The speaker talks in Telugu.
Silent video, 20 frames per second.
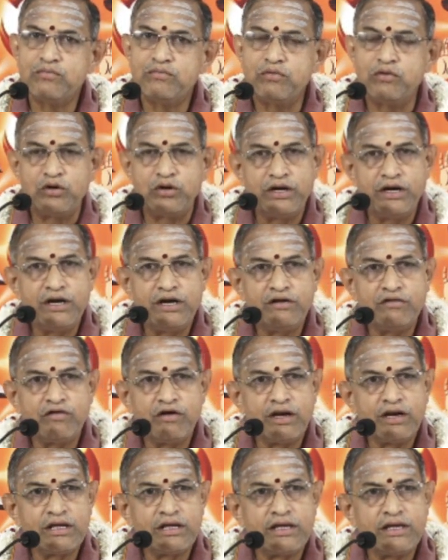పుట్టింటి
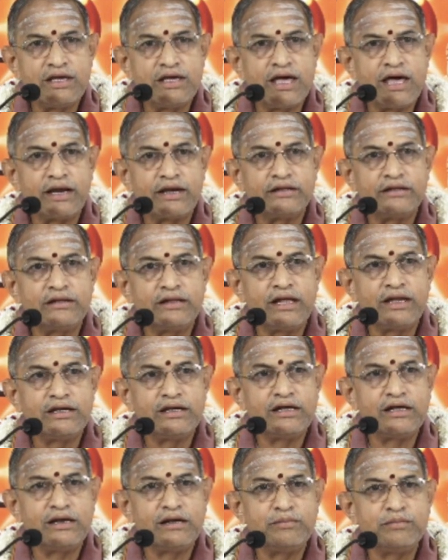వారికి
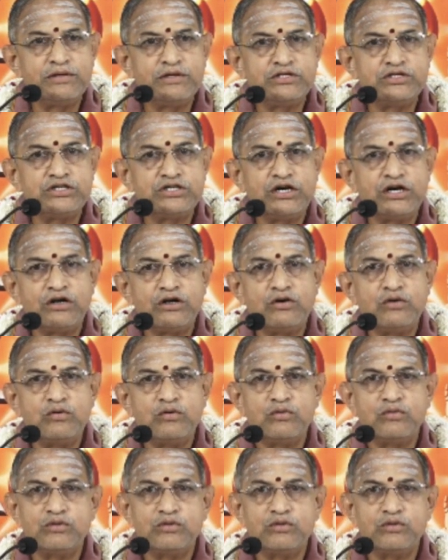ఆనందాన్ని కల్పించినట్లు